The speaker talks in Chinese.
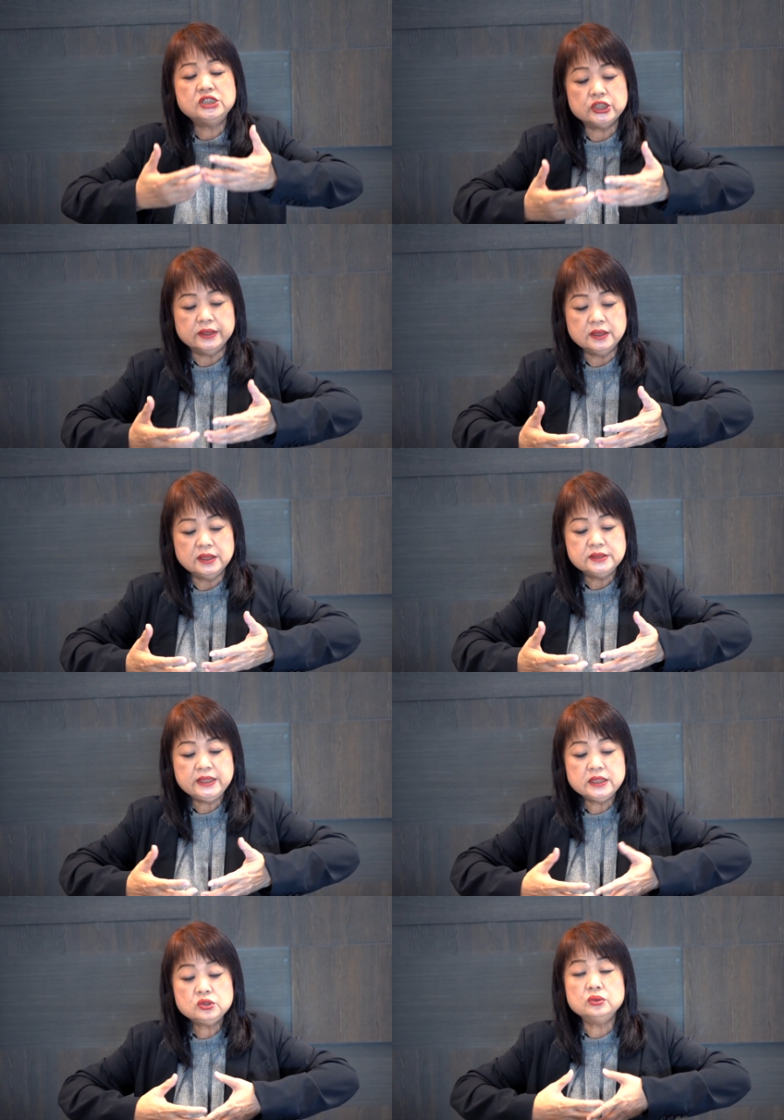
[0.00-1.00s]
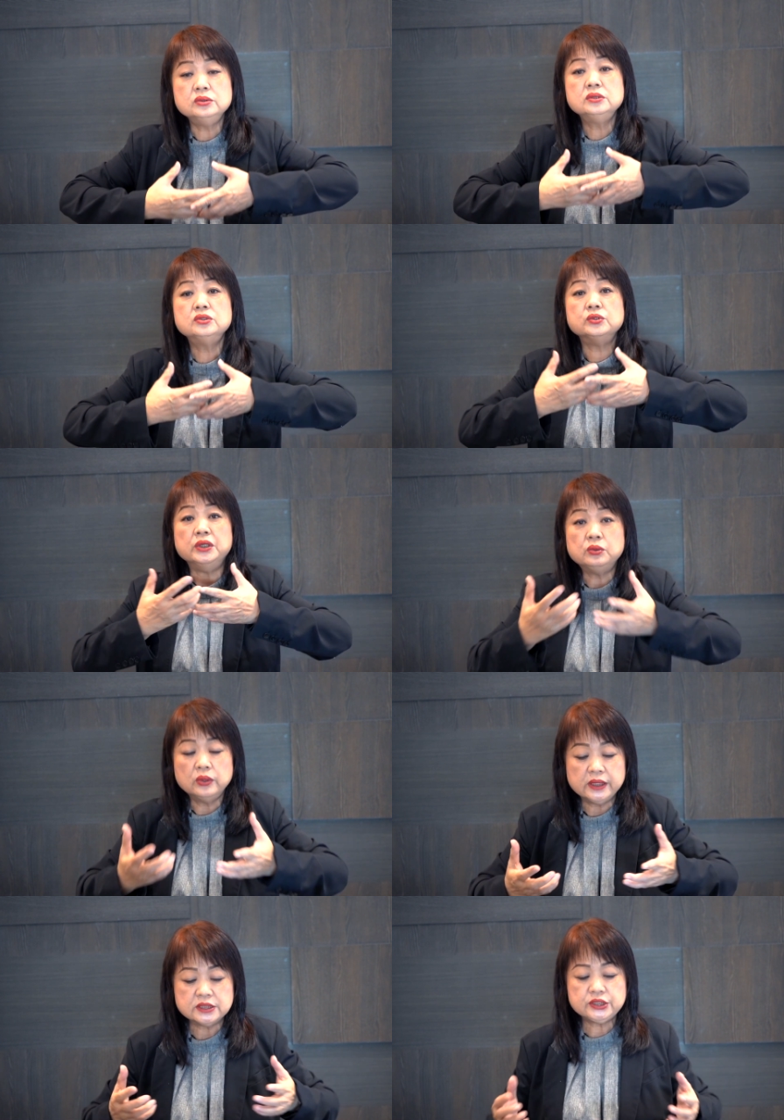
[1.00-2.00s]
承、接触许
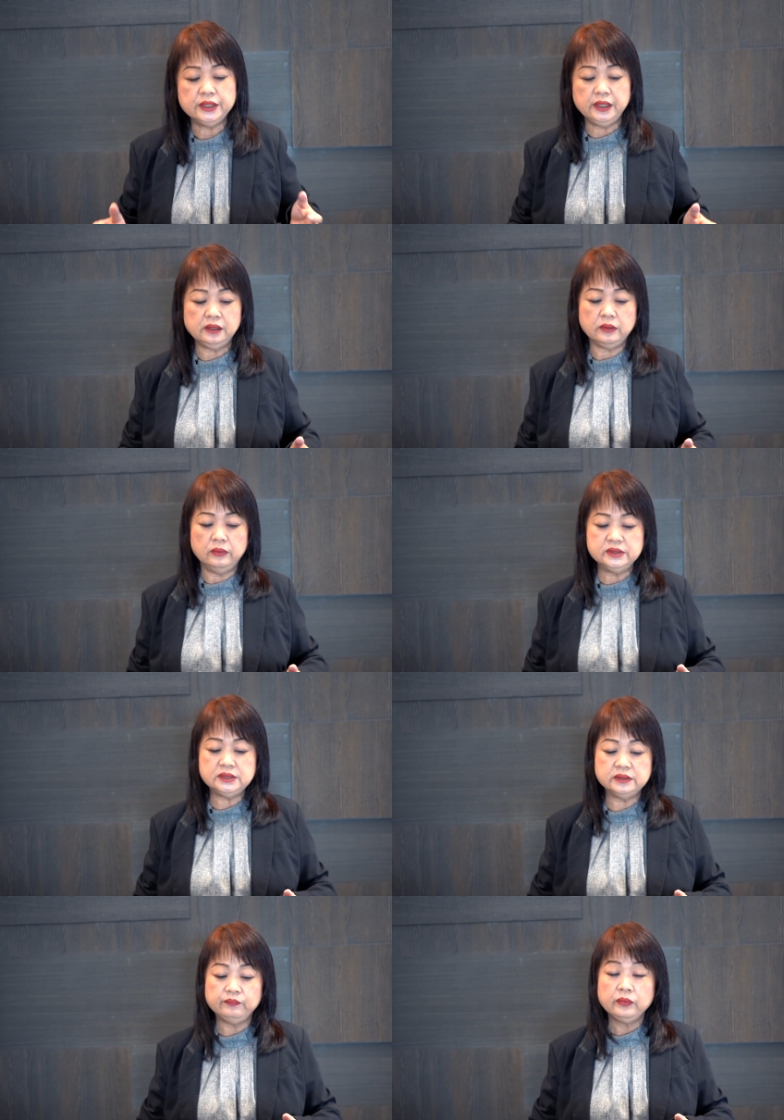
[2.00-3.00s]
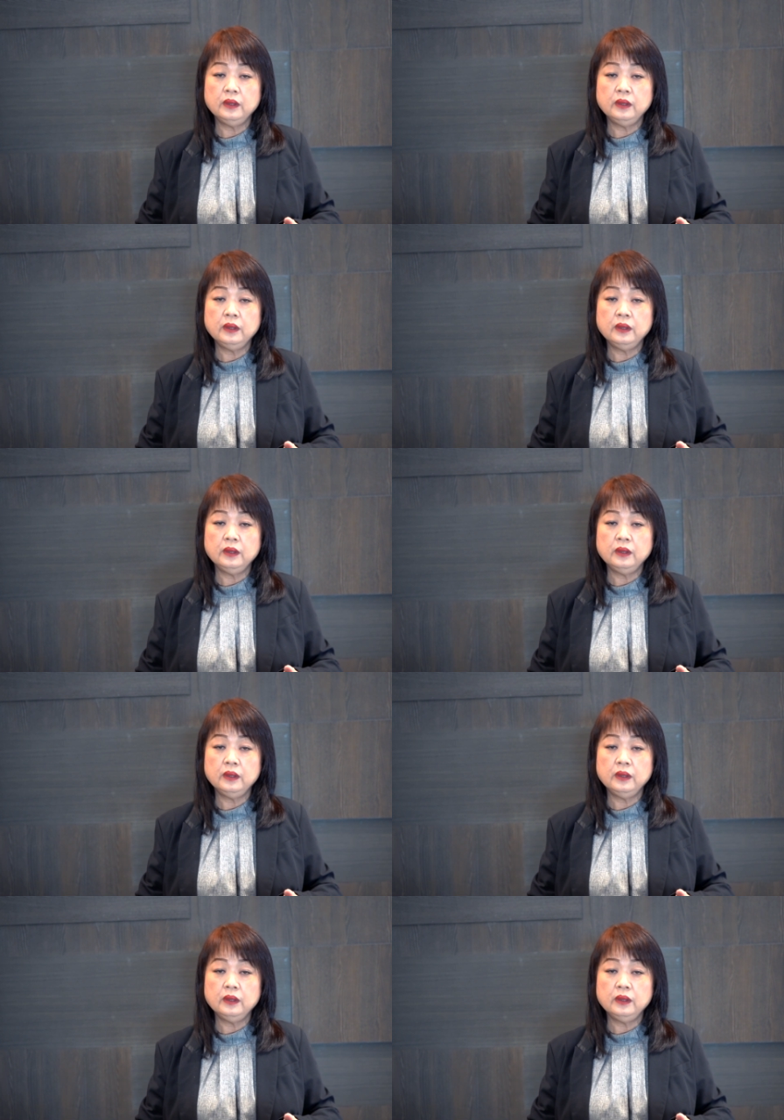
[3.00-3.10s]
多的圣灵的果子。